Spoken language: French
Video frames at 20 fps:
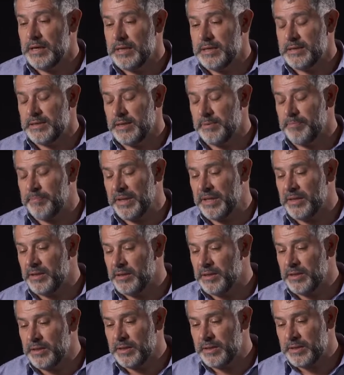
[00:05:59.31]
C'est
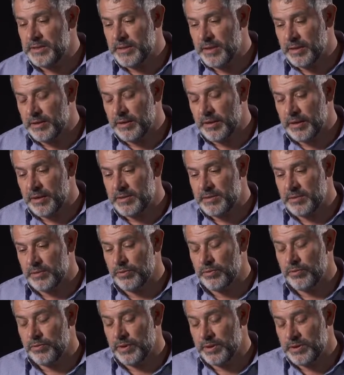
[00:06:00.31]
pathétique et c'est intéressant
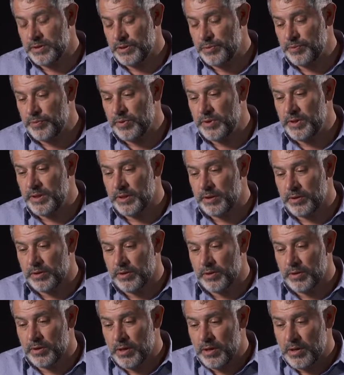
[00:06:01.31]
de voir, si je puis dire,
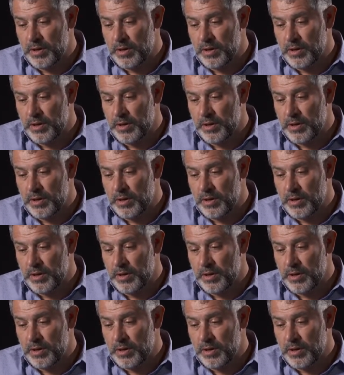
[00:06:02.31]
que